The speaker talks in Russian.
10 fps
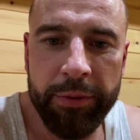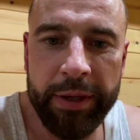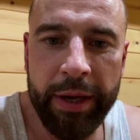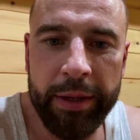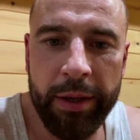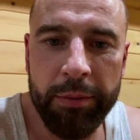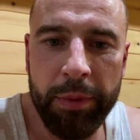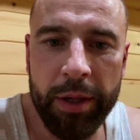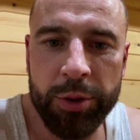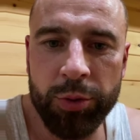
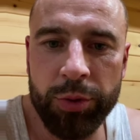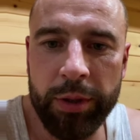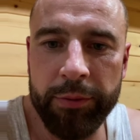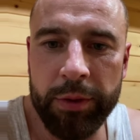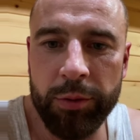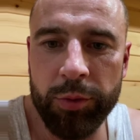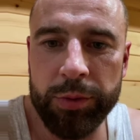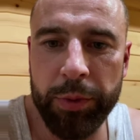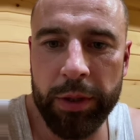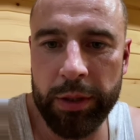Вигоняй Машу
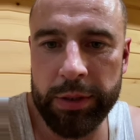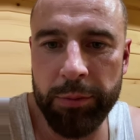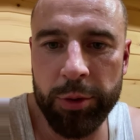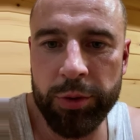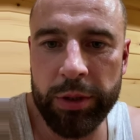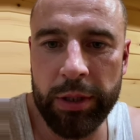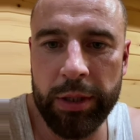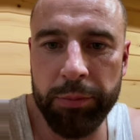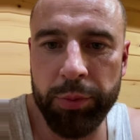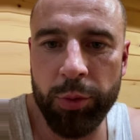Давидову справи. Я за Машу
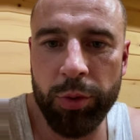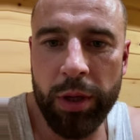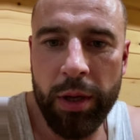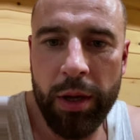всегда топлю.